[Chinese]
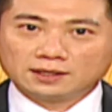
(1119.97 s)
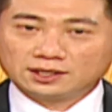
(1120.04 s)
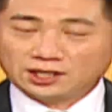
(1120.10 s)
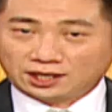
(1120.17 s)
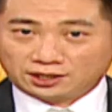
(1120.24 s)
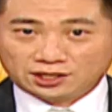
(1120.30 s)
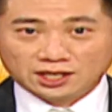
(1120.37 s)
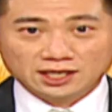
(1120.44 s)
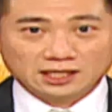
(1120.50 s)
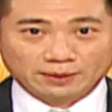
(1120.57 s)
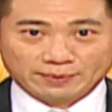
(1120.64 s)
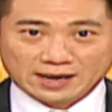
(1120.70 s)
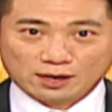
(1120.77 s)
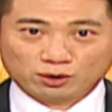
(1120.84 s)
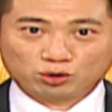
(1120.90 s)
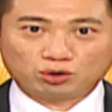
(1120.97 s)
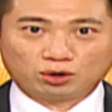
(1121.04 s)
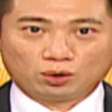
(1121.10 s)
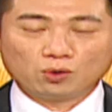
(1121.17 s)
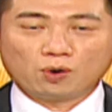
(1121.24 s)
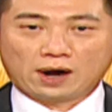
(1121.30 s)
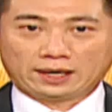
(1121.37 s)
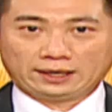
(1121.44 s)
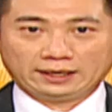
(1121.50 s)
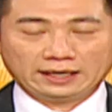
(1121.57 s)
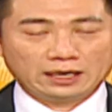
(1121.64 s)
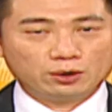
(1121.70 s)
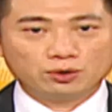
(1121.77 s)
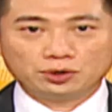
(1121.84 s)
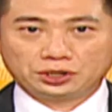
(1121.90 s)
景气怎么样循环，
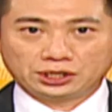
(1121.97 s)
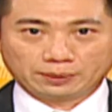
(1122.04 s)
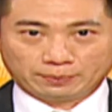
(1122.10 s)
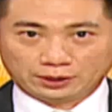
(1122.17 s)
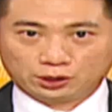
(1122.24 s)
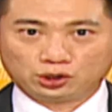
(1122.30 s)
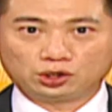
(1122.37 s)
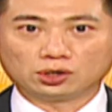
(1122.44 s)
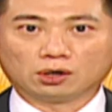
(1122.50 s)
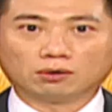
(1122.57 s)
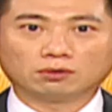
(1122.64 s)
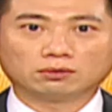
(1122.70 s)
利率怎么走，